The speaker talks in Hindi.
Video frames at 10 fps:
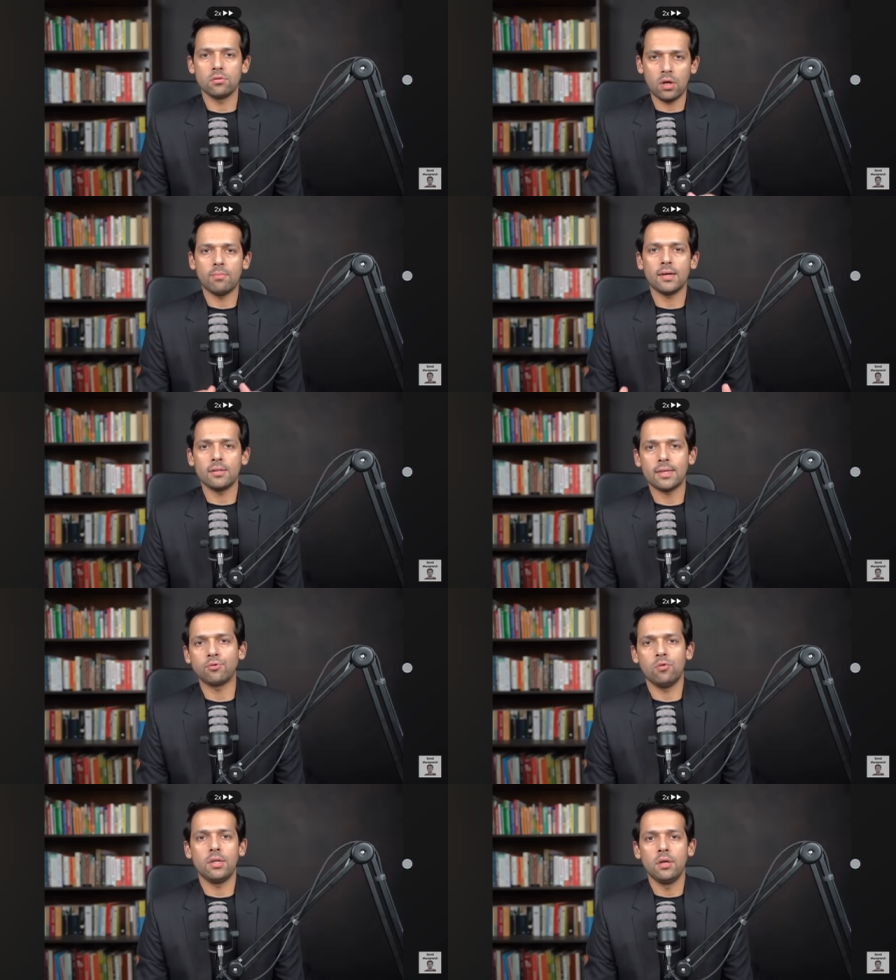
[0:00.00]
थोड़ा और बड़ा कर दिया
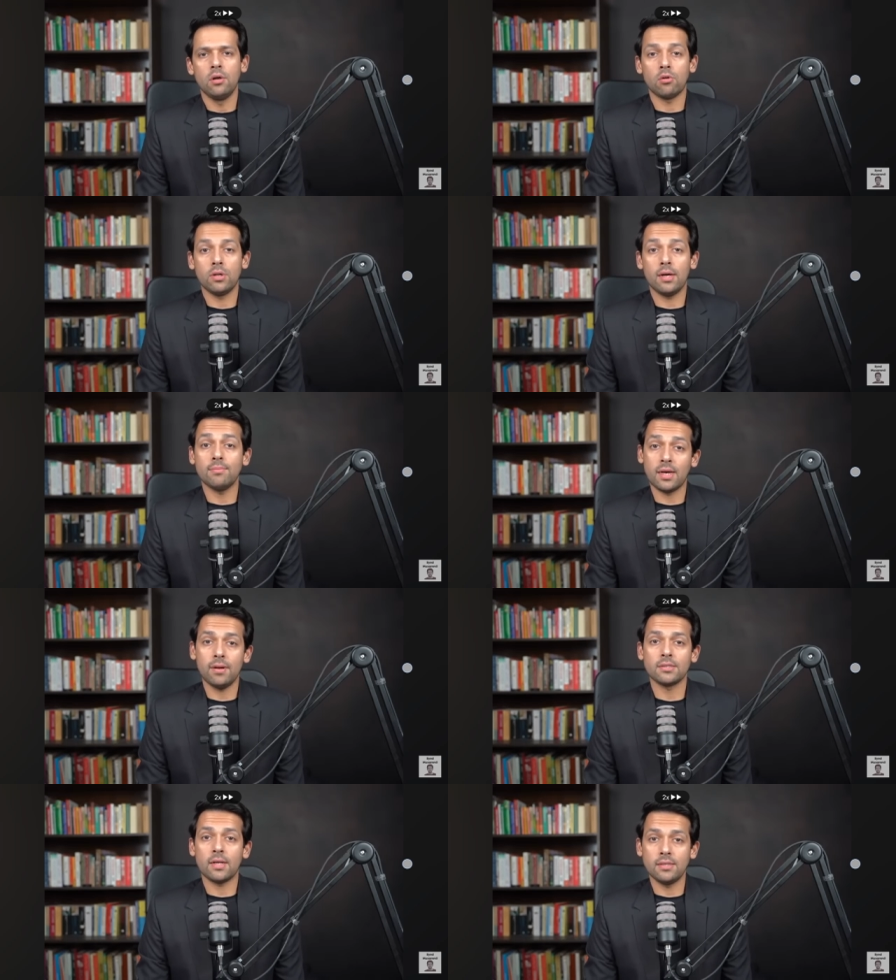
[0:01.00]
कैप्सूल उन्होंने और उन्होंने कहा कि आप
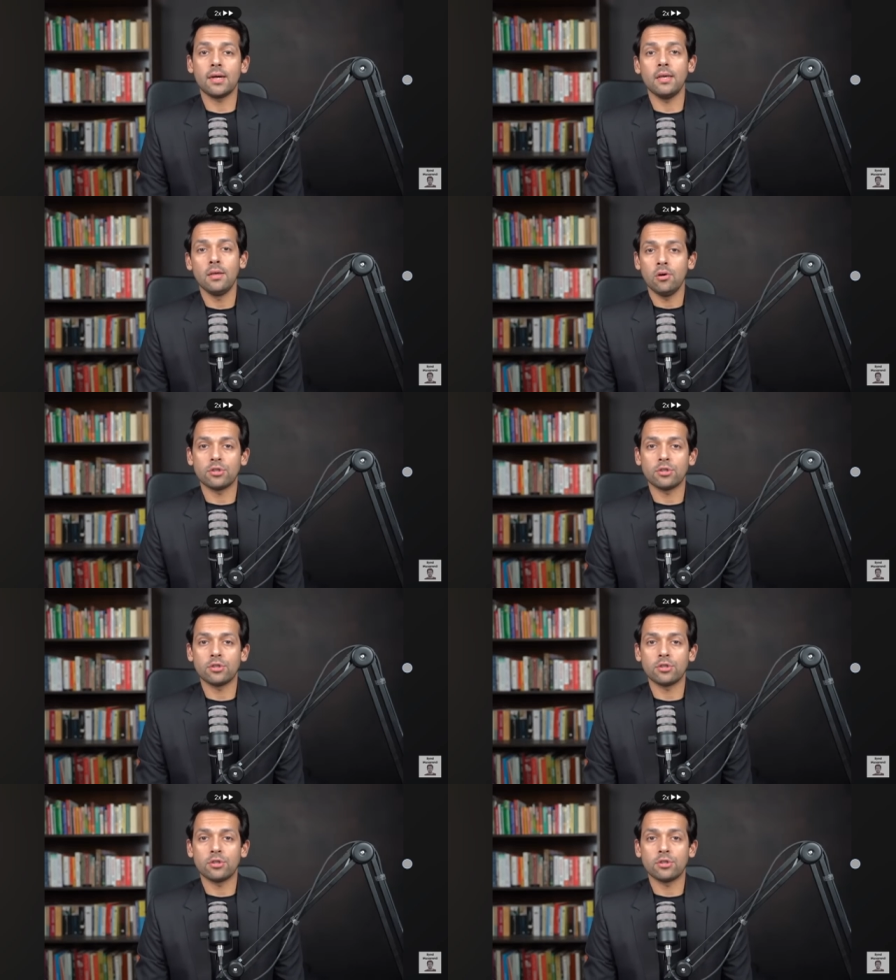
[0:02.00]
सारे पाकिस्तानी से खाएं